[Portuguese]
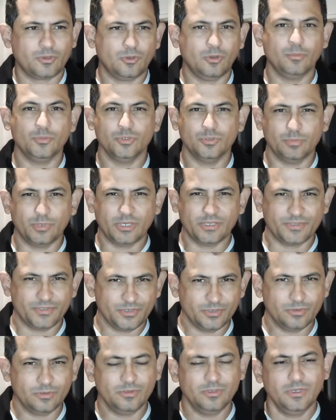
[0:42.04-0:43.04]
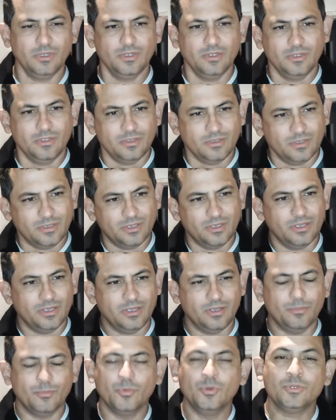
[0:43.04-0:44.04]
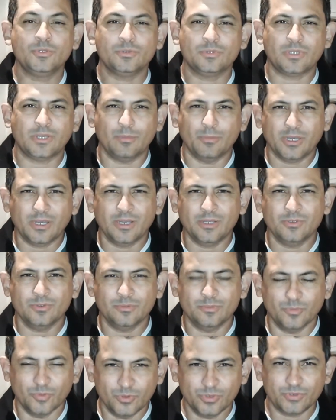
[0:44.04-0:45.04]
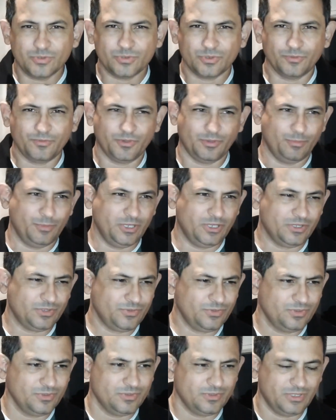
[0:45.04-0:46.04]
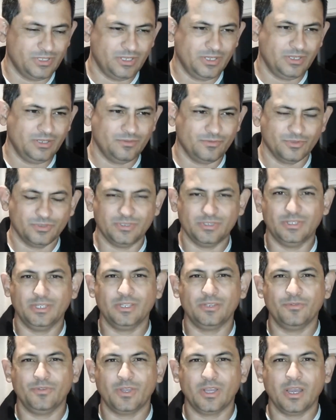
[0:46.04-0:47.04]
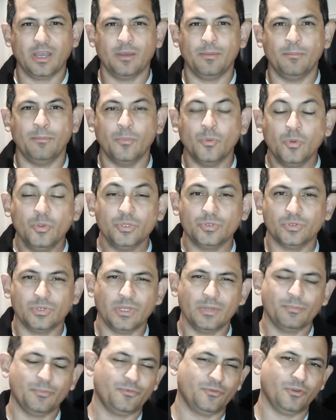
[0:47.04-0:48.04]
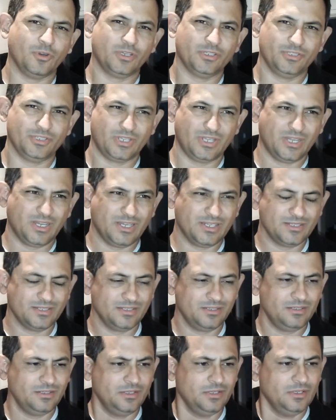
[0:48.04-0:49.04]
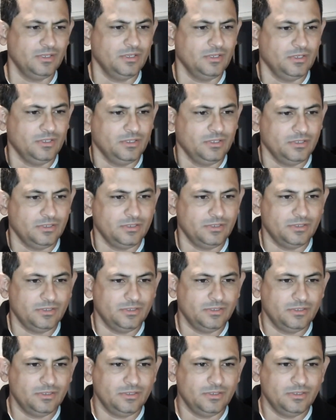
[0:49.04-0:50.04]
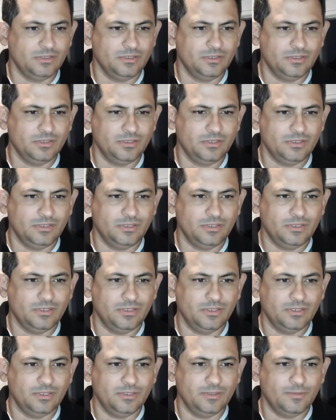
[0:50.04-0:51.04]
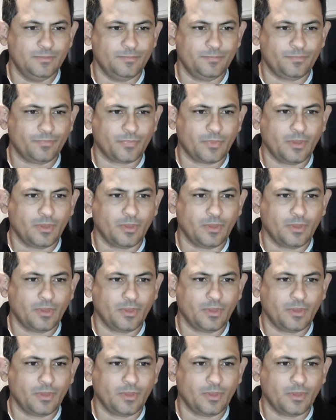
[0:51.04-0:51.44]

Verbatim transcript: como no Brasil, é, muito trabalho, muito sofrimento, né? Você tem que ficar muito tempo fora de casa e